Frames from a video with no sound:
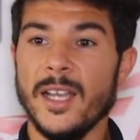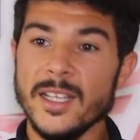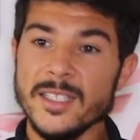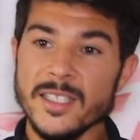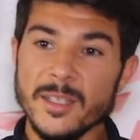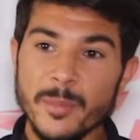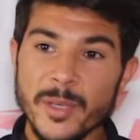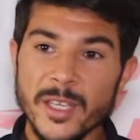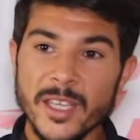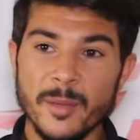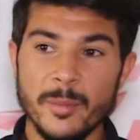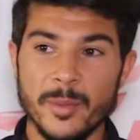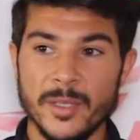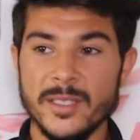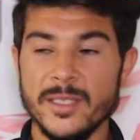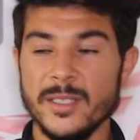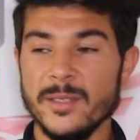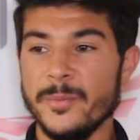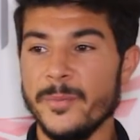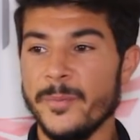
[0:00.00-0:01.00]
حاجه باهيه
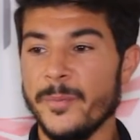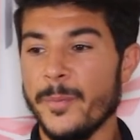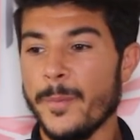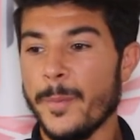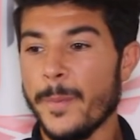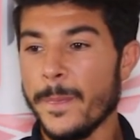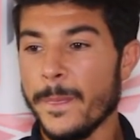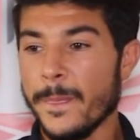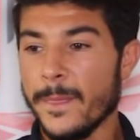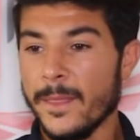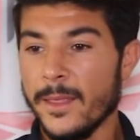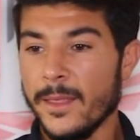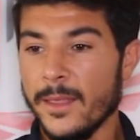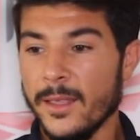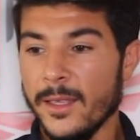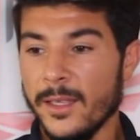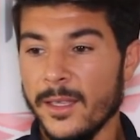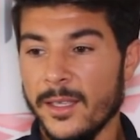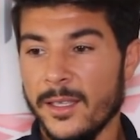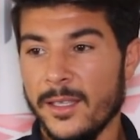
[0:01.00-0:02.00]
برشا
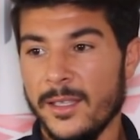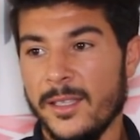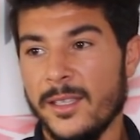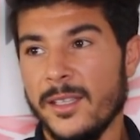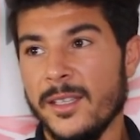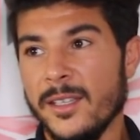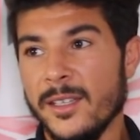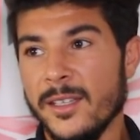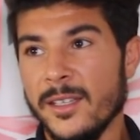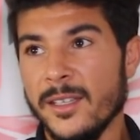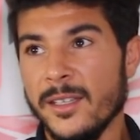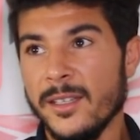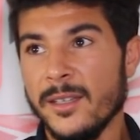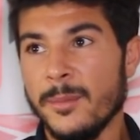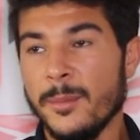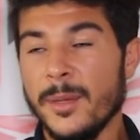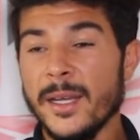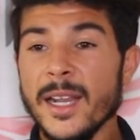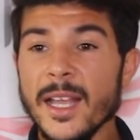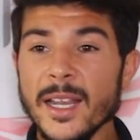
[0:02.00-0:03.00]

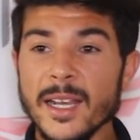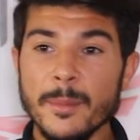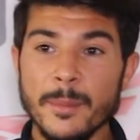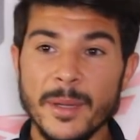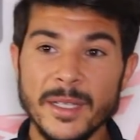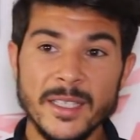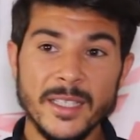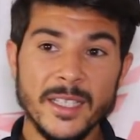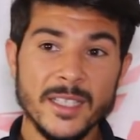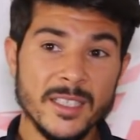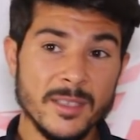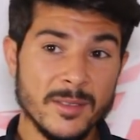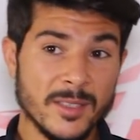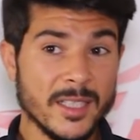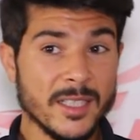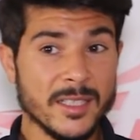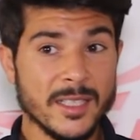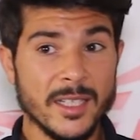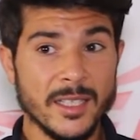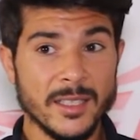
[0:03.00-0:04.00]
آه، ما رعنا كي
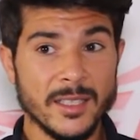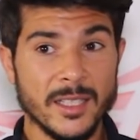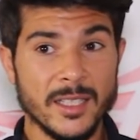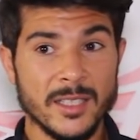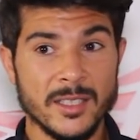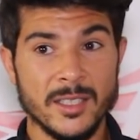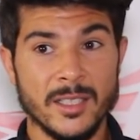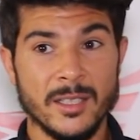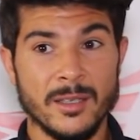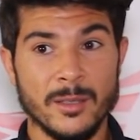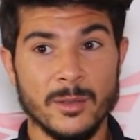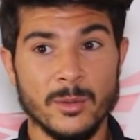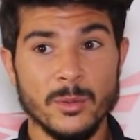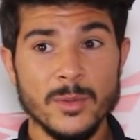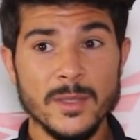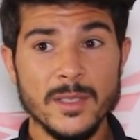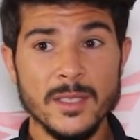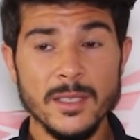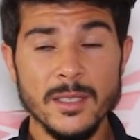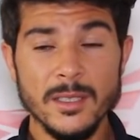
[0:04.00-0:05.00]
جيت نرجع للترجي الرياضي
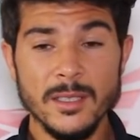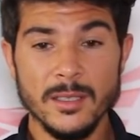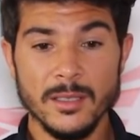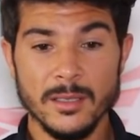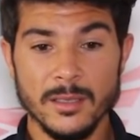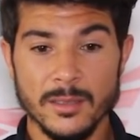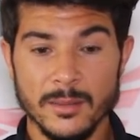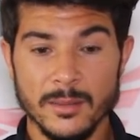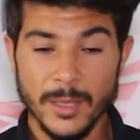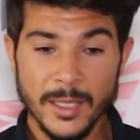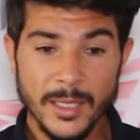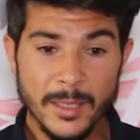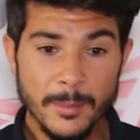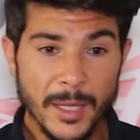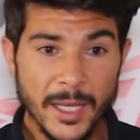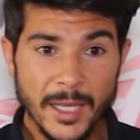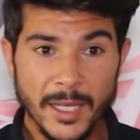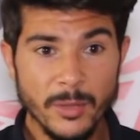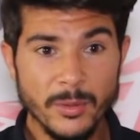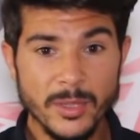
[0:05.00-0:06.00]
التونسي معناها
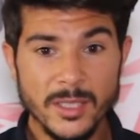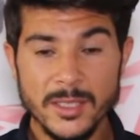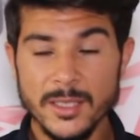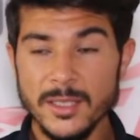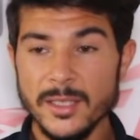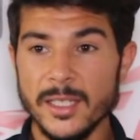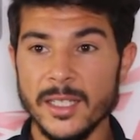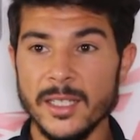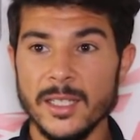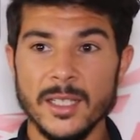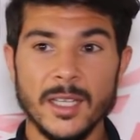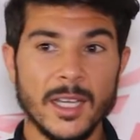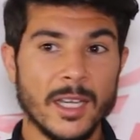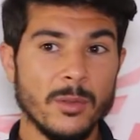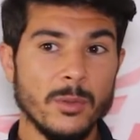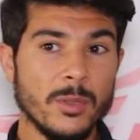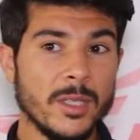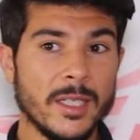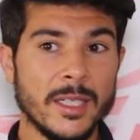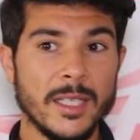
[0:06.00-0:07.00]
ما خلونيش نترين
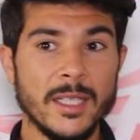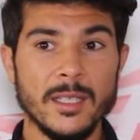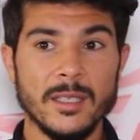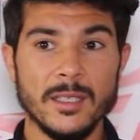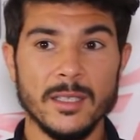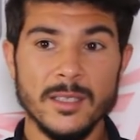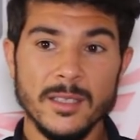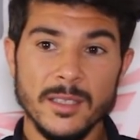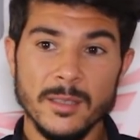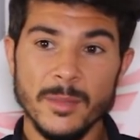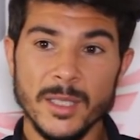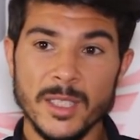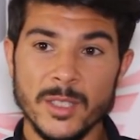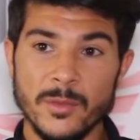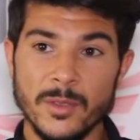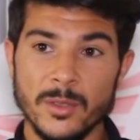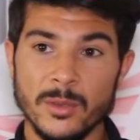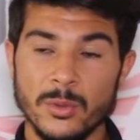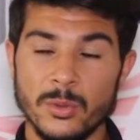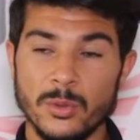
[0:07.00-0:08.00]
قالوا لي لا انت ماكش
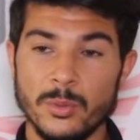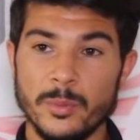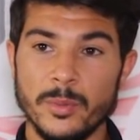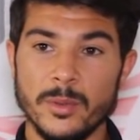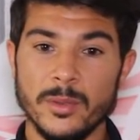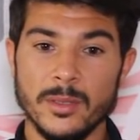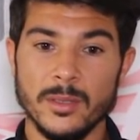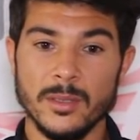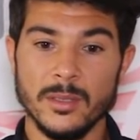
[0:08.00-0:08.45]
في الجروب